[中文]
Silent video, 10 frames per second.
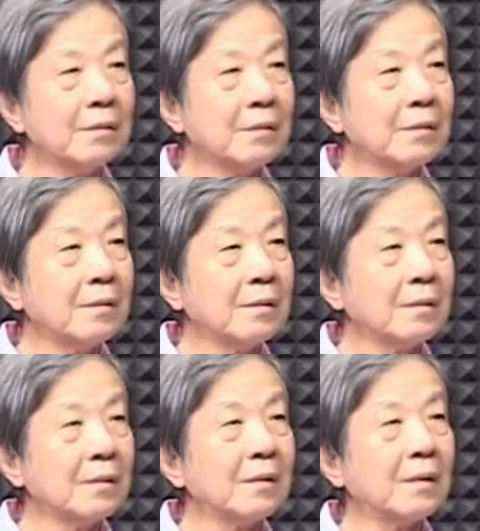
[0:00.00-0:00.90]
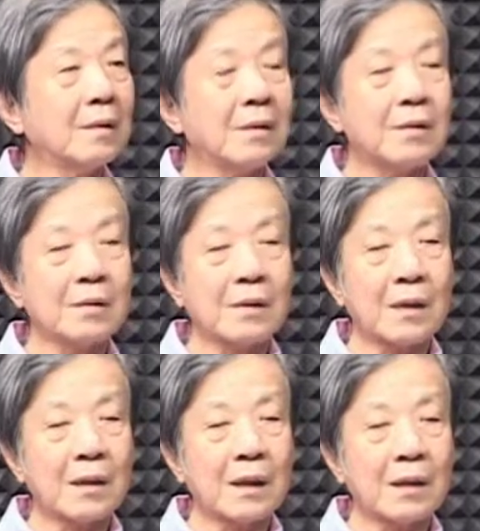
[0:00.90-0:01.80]
哦，嗯，就是
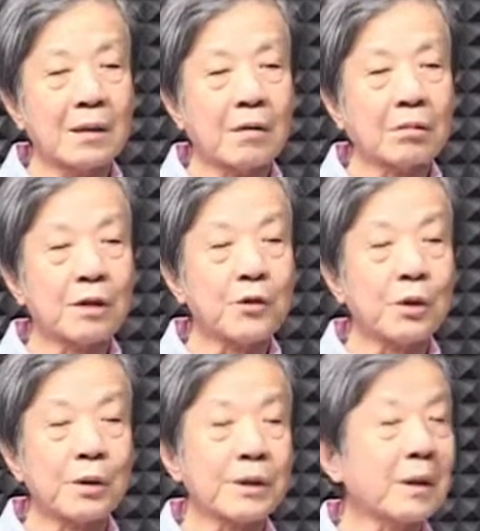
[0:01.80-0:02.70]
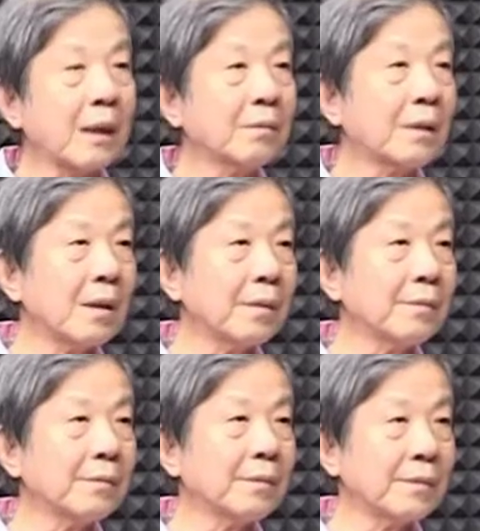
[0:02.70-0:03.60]
跟那个 Doctor Shores 啊，啊，肖
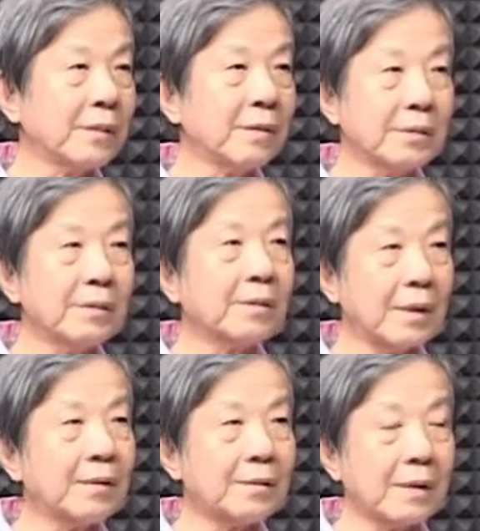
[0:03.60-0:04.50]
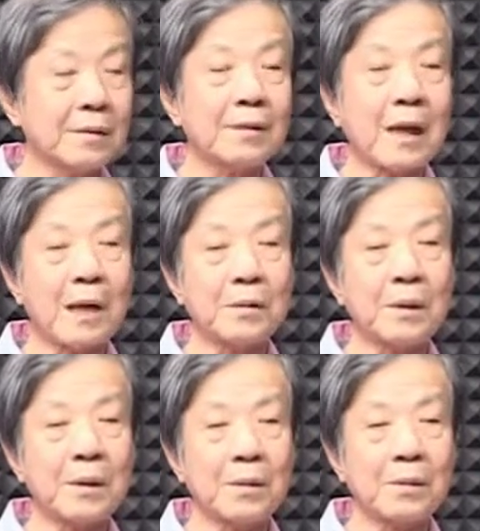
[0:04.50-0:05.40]
肖肖志，肖志来，
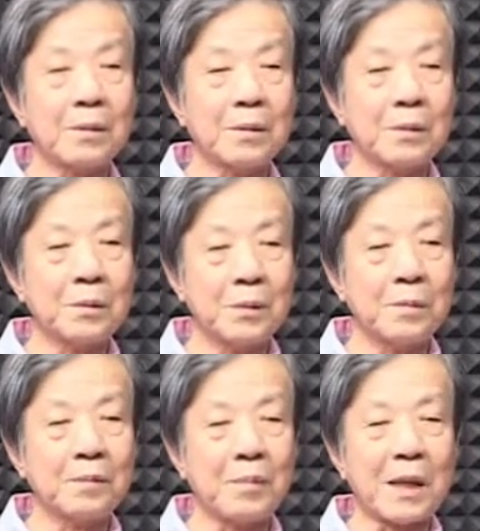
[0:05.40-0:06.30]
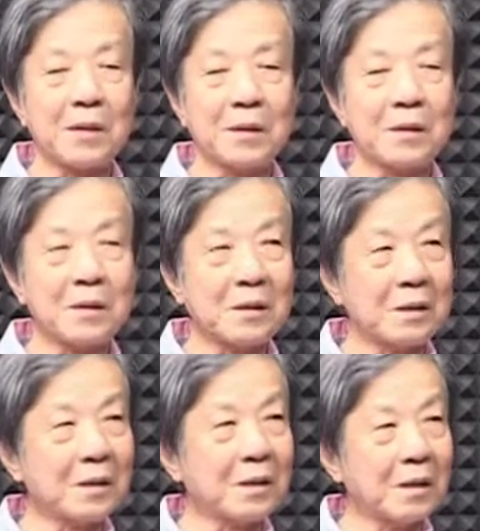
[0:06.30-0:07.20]
以我就去拜师，然后
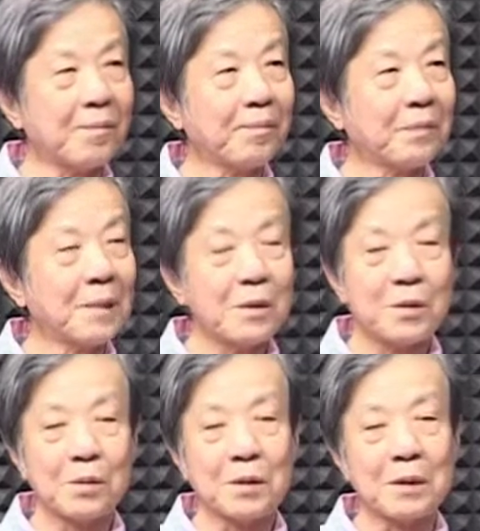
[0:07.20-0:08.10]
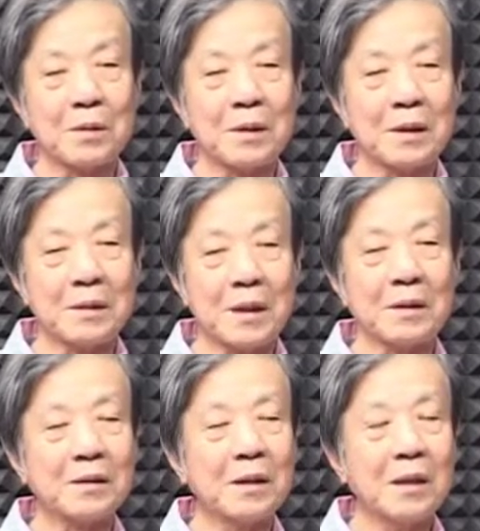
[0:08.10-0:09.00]
跟他修指挥这样
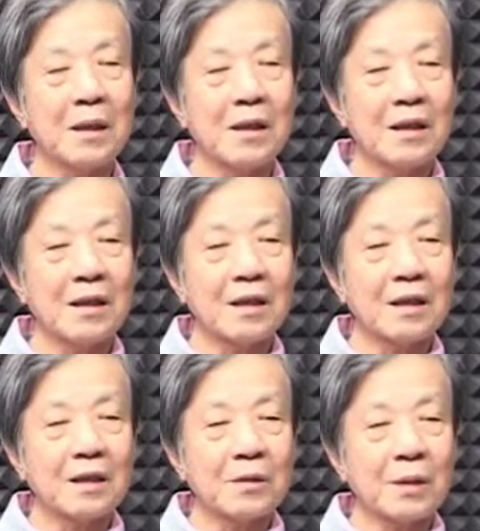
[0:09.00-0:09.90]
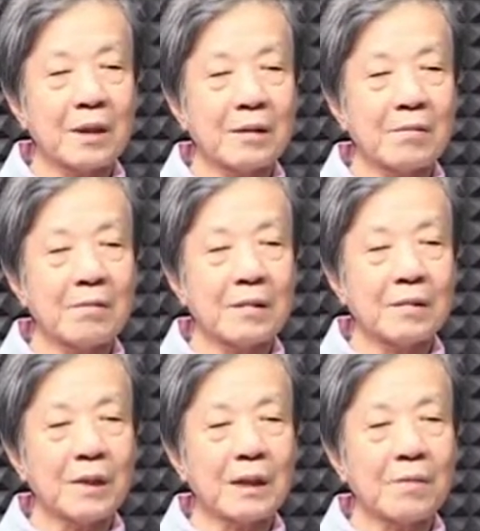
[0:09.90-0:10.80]
子，嗯，所以
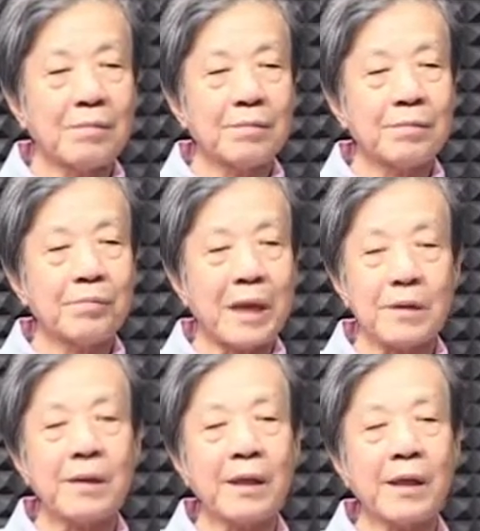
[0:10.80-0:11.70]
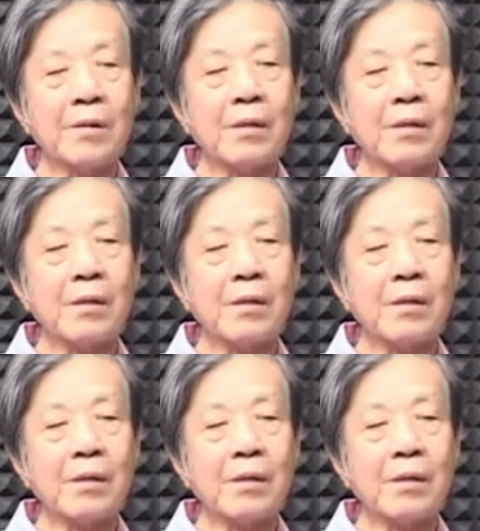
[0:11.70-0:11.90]
所以 basically